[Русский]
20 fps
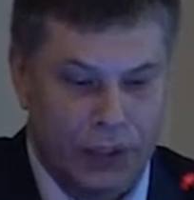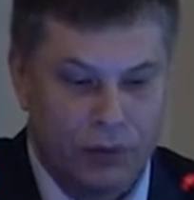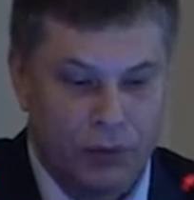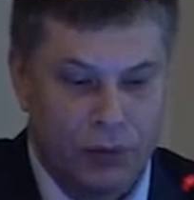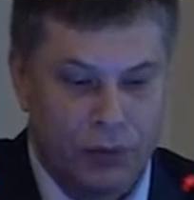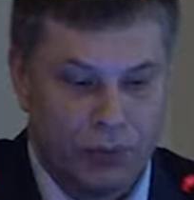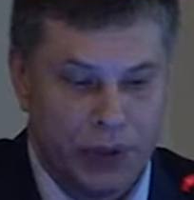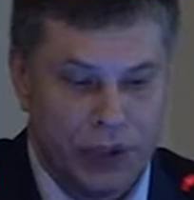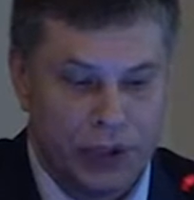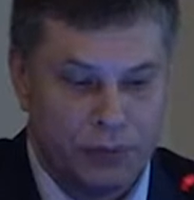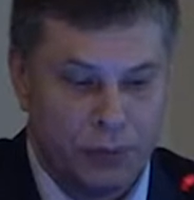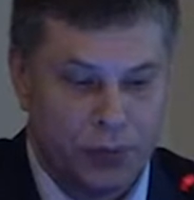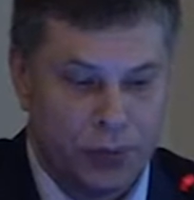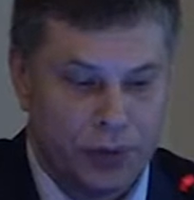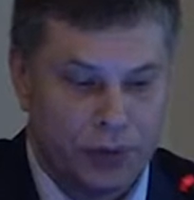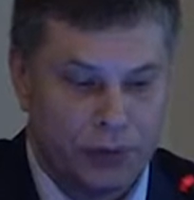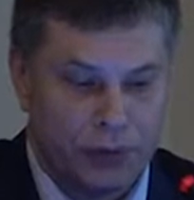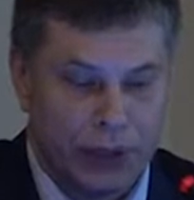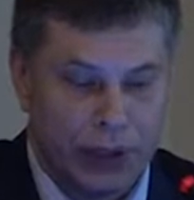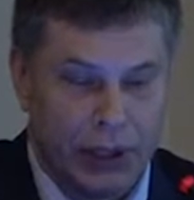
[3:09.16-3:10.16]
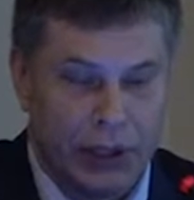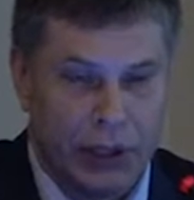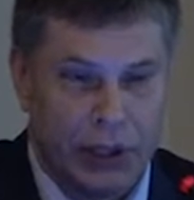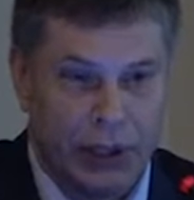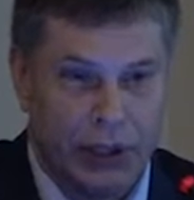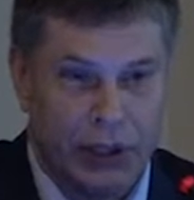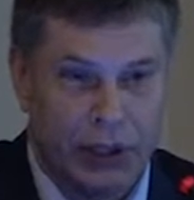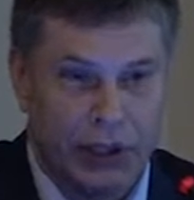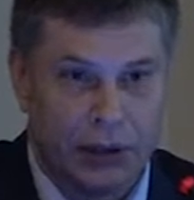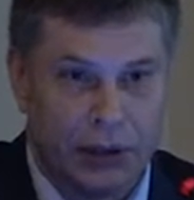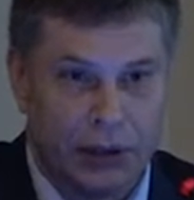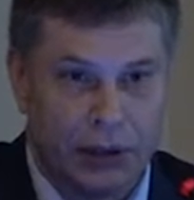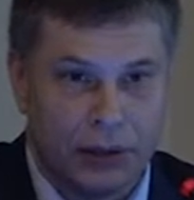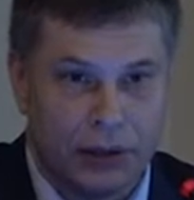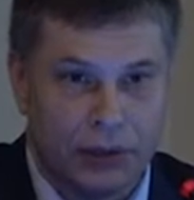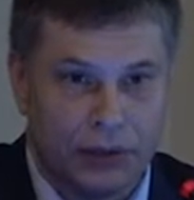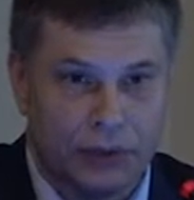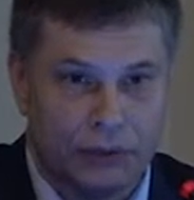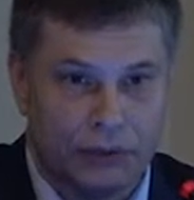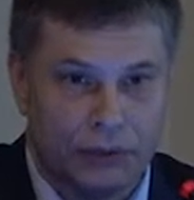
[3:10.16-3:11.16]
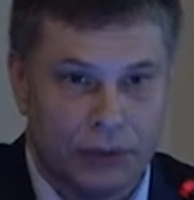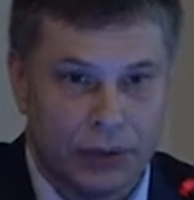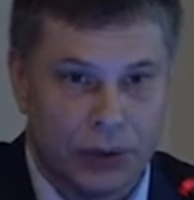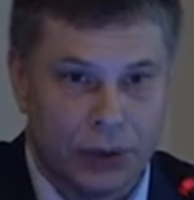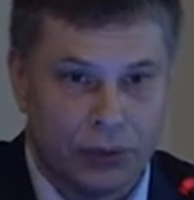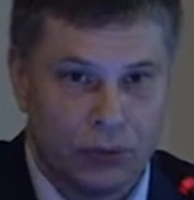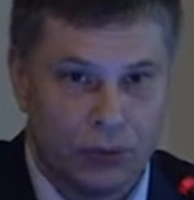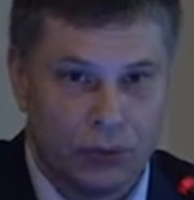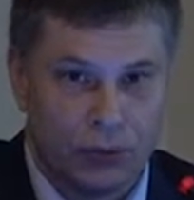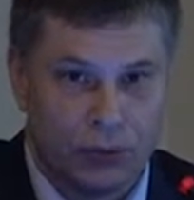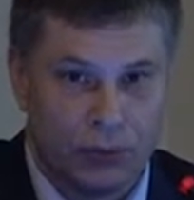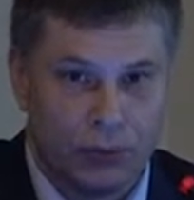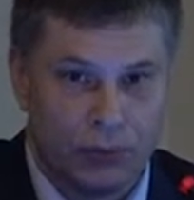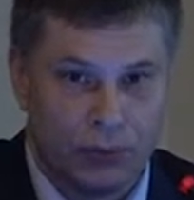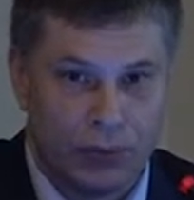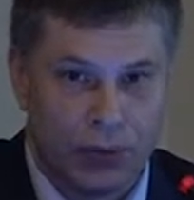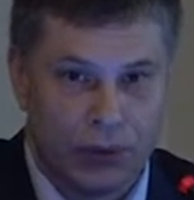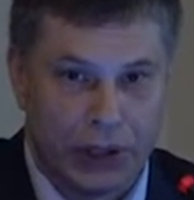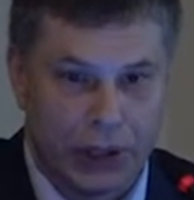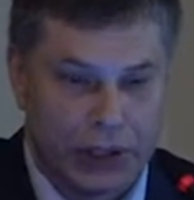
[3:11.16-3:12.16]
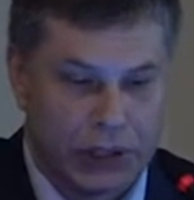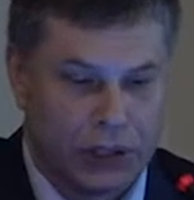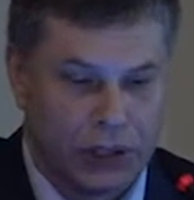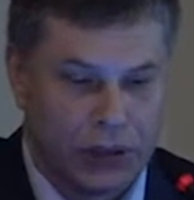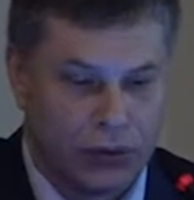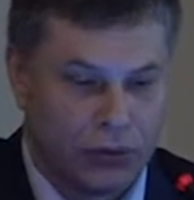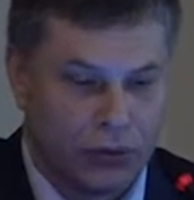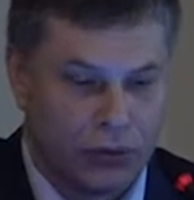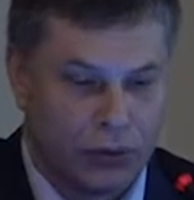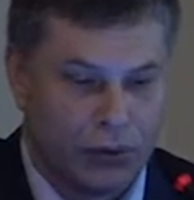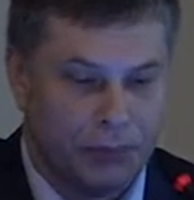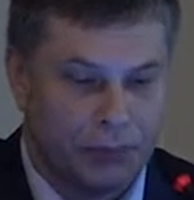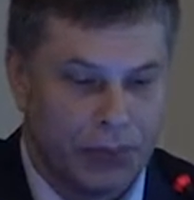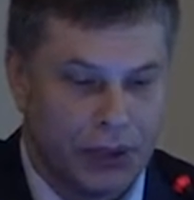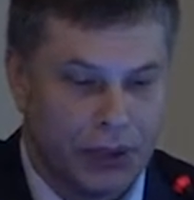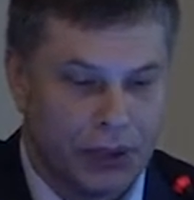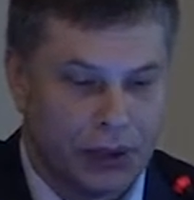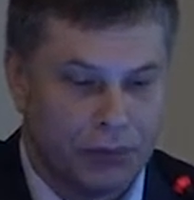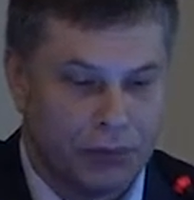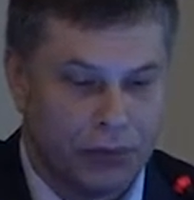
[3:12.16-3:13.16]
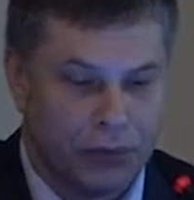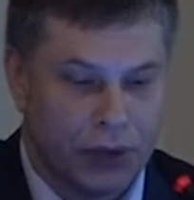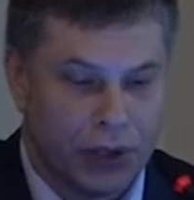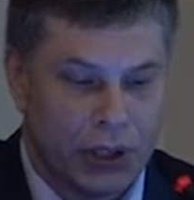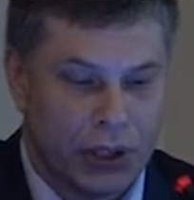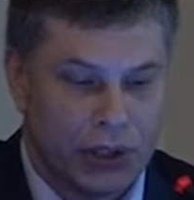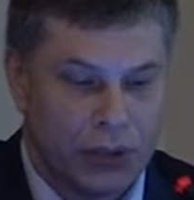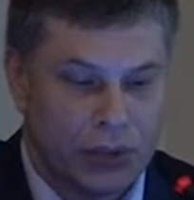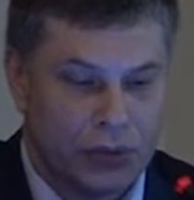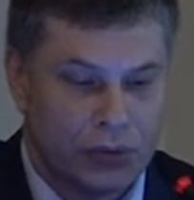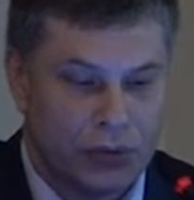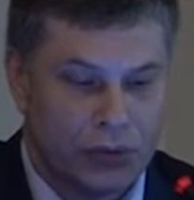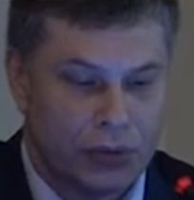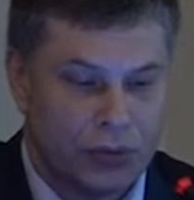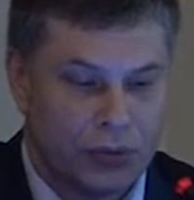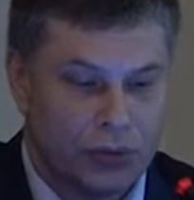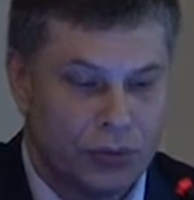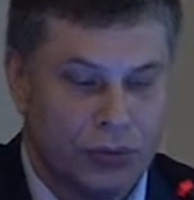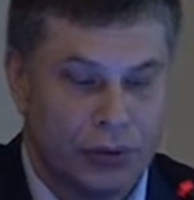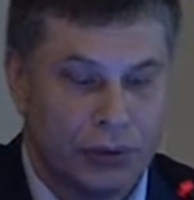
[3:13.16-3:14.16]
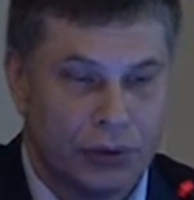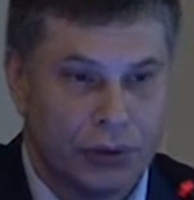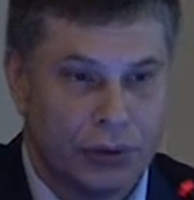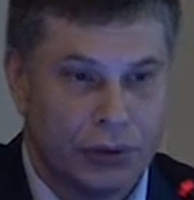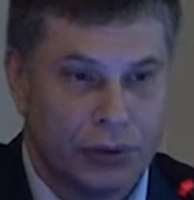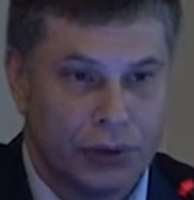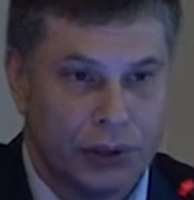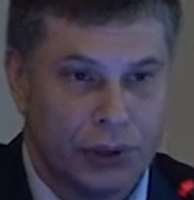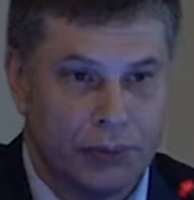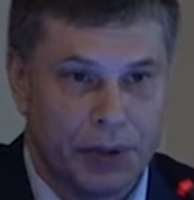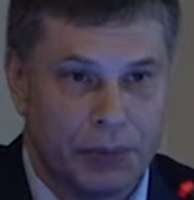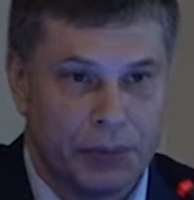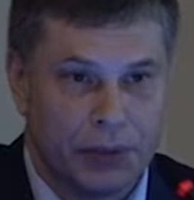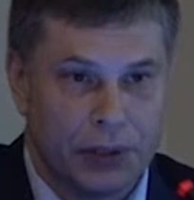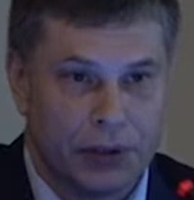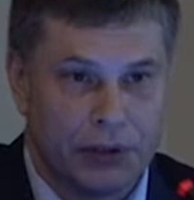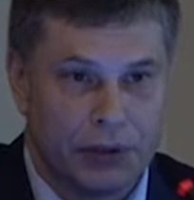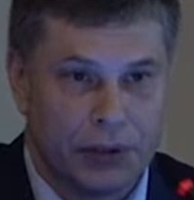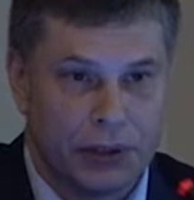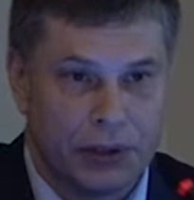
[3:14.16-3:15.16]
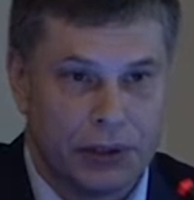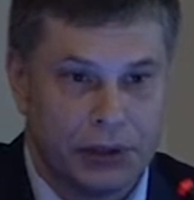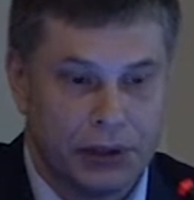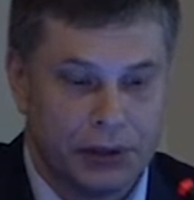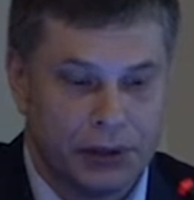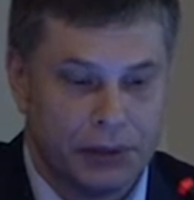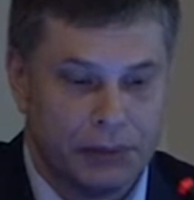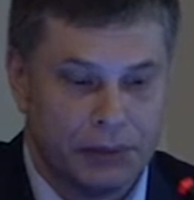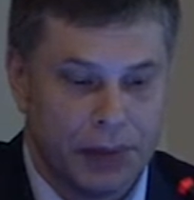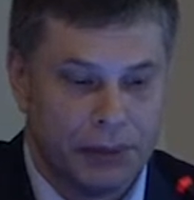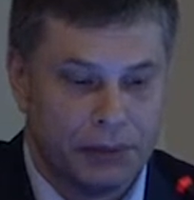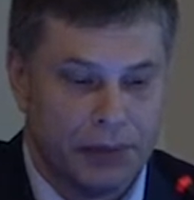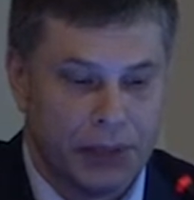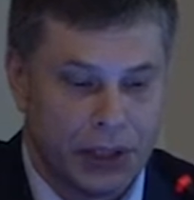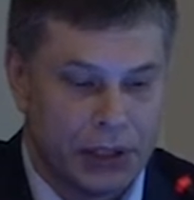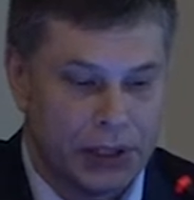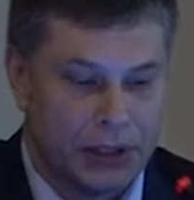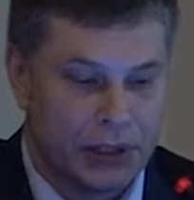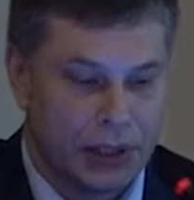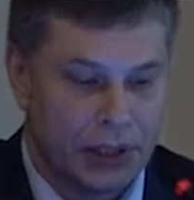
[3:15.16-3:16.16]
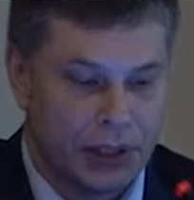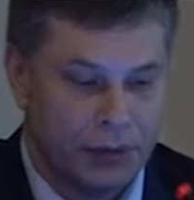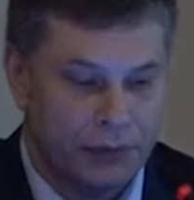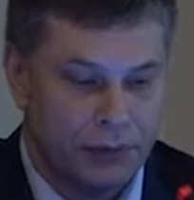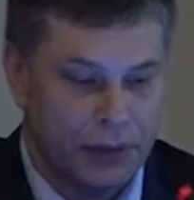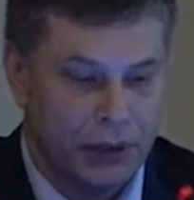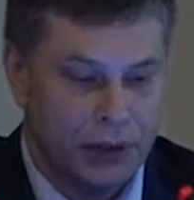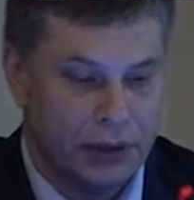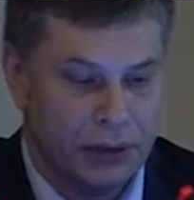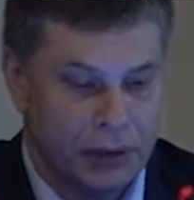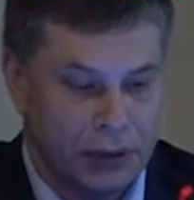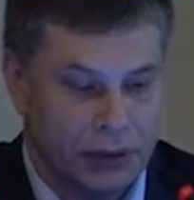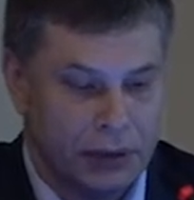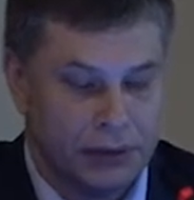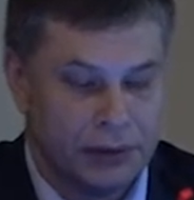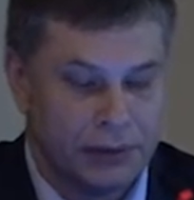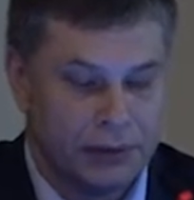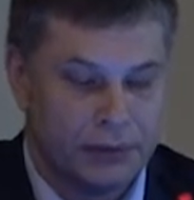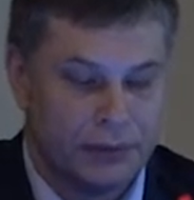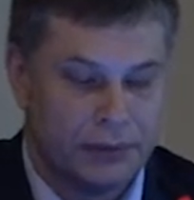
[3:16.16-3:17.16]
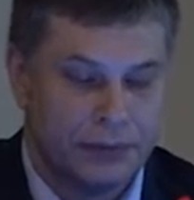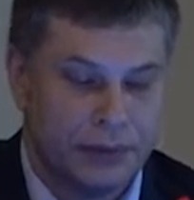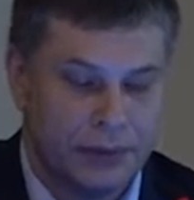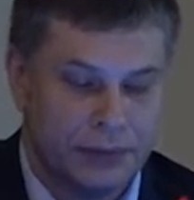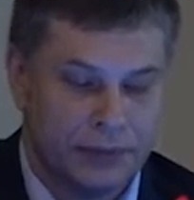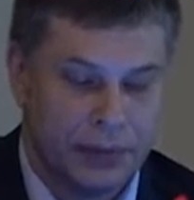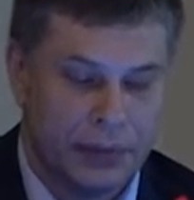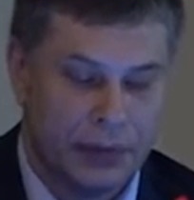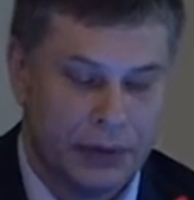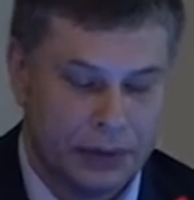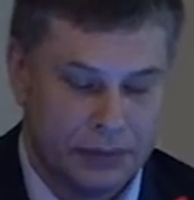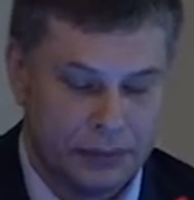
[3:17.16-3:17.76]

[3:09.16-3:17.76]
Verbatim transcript: В основном мы использовали а, вот такую полноценную комбинированную реконструкцию, а, где применялось, э, применялись тканевые а,